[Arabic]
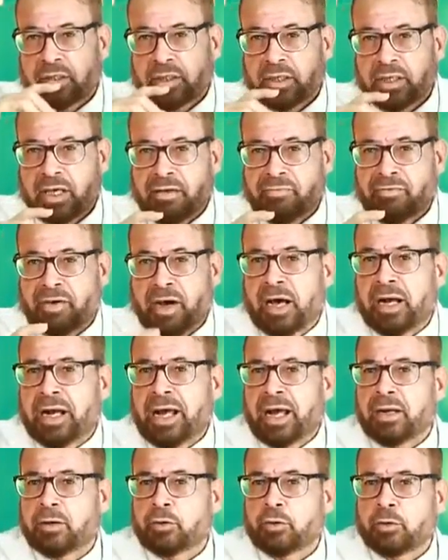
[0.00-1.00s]
ينفع اعلق
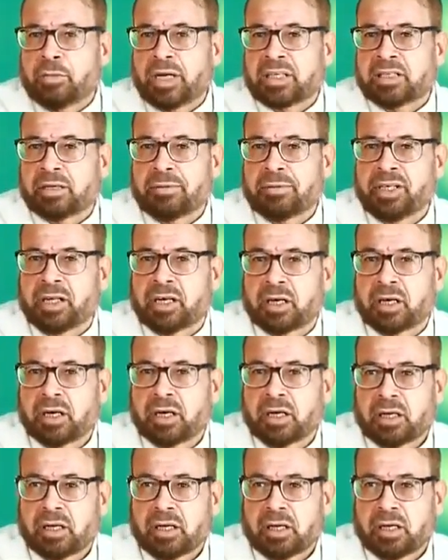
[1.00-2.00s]
على هدوم مسامير
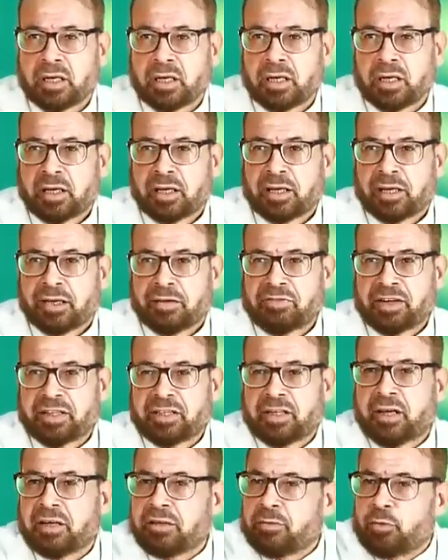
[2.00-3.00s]

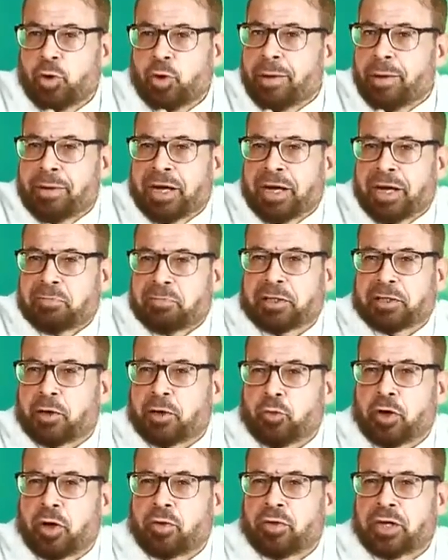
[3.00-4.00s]
فالدولاب اصبح
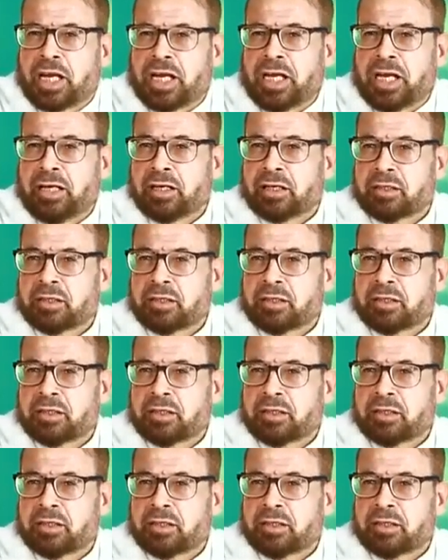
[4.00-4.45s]
ضروره ولا ايه؟